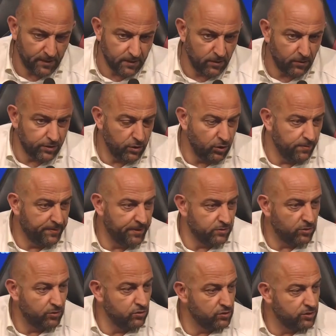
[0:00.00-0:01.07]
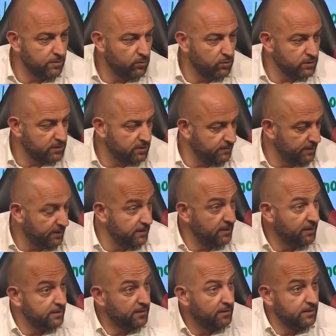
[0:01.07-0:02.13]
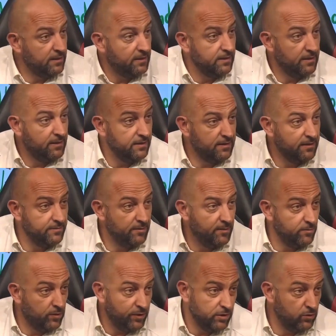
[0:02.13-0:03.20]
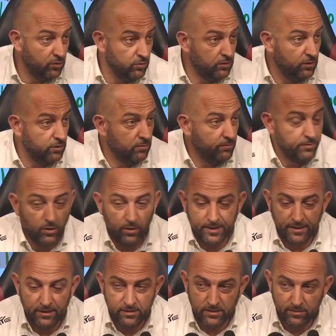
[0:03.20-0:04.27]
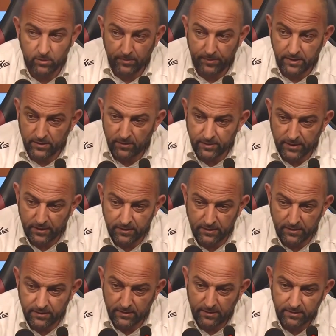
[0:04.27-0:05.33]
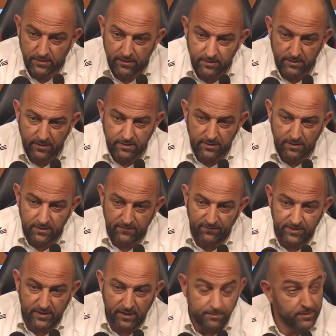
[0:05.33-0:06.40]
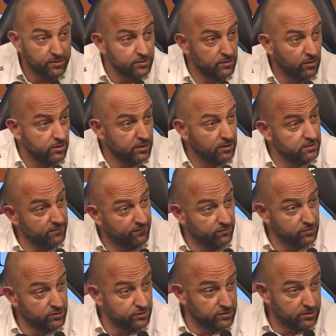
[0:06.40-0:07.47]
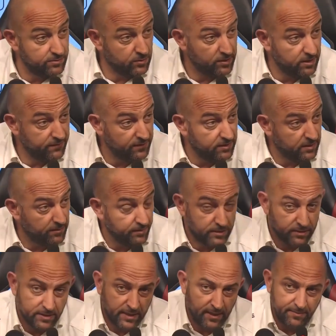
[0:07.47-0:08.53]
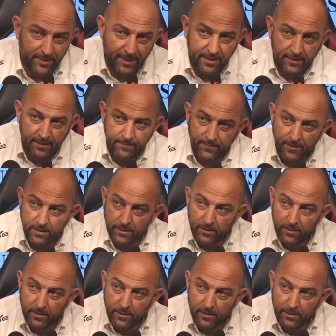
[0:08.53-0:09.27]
Allora io e Pietro indossiamo questa maglia in memoria di un, di un mio carissimo amico che è Viterbese Doc, tifosissimo della Viterbese che mi ha